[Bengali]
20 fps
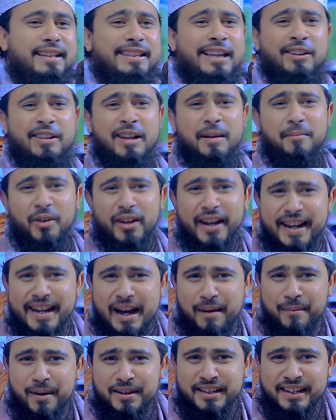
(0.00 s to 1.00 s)
তাহলে বলেন
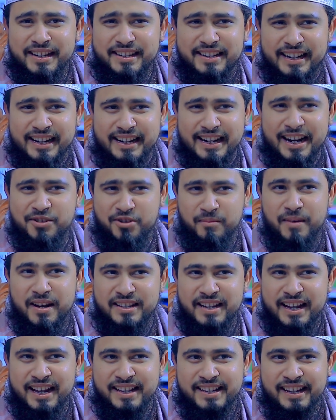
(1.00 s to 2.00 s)
নামাজের শিক্ষা
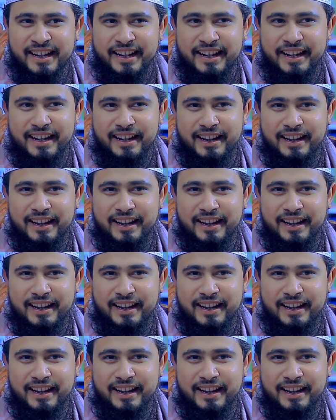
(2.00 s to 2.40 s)
সমাজে আছে